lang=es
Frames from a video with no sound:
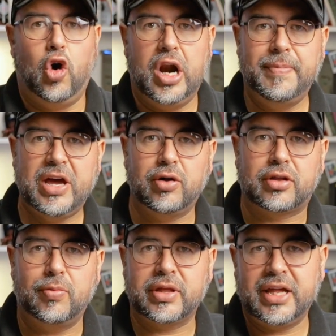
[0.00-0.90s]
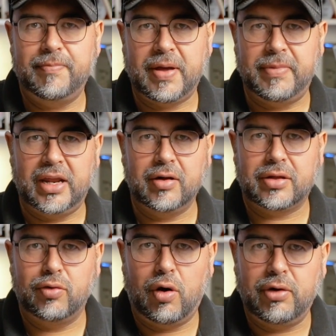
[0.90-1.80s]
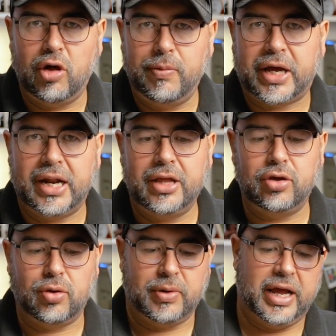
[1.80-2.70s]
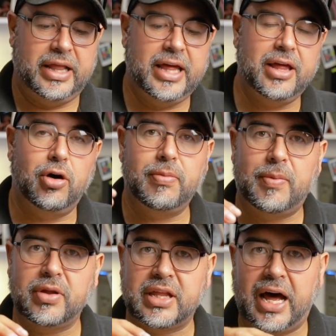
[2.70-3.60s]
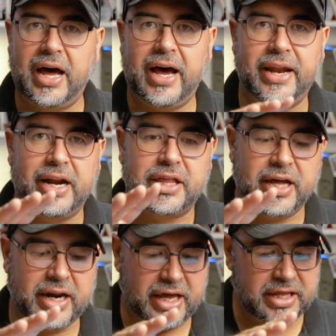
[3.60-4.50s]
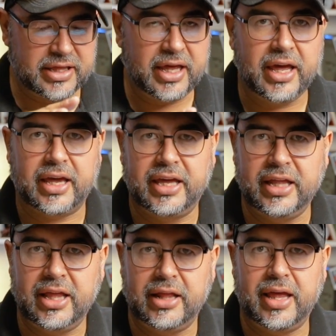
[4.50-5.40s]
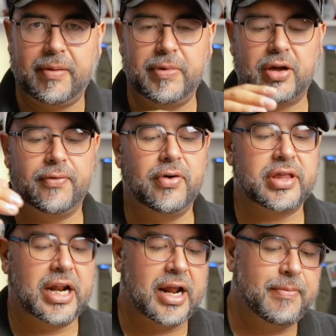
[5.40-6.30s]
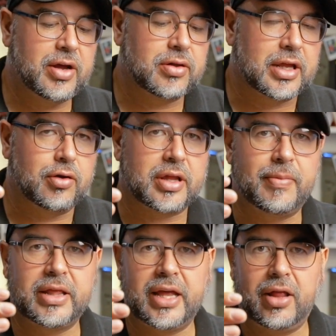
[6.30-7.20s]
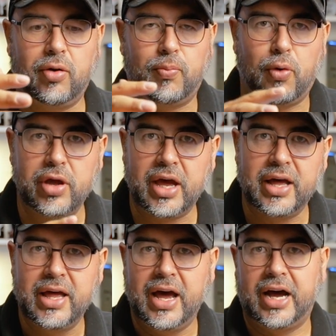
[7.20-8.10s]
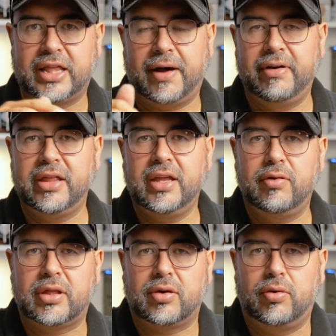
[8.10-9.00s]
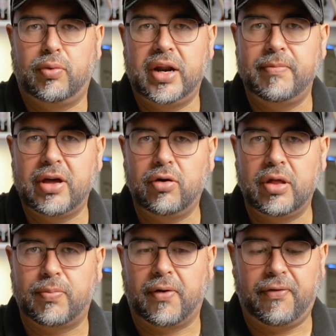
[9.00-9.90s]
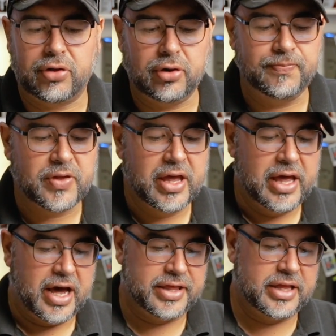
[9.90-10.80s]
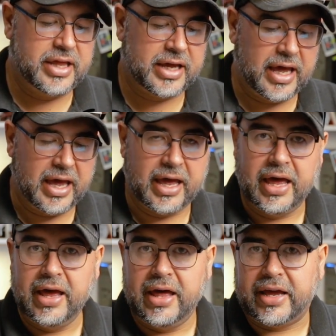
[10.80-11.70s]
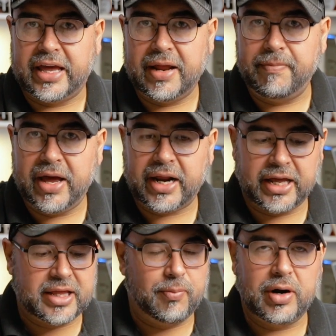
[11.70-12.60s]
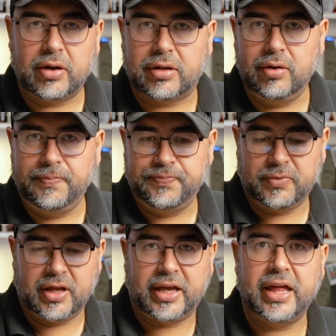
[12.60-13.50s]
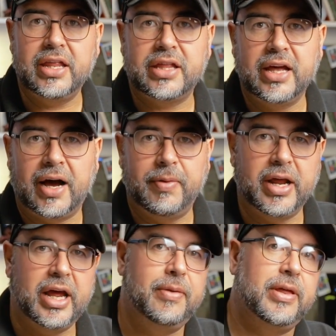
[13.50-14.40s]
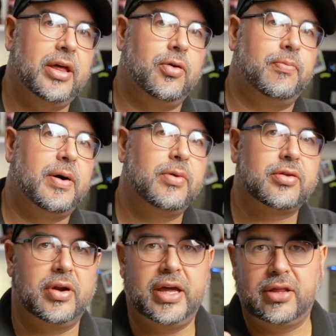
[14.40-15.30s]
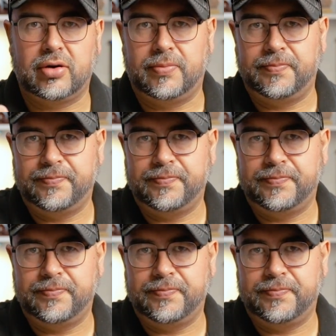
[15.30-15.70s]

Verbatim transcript: Hola amigos, ¿cómo están? Bienvenidos a un nuevo video de mi canal de YouTube. El día de hoy vamos a analizar este kit de micrófonos inalámbricos que nos ha mandado Boya a través de nuestro buen amigo de Profoto. Así es de que quieren ver qué tan buenos son, quédense a ver el video. Vamos con la intro.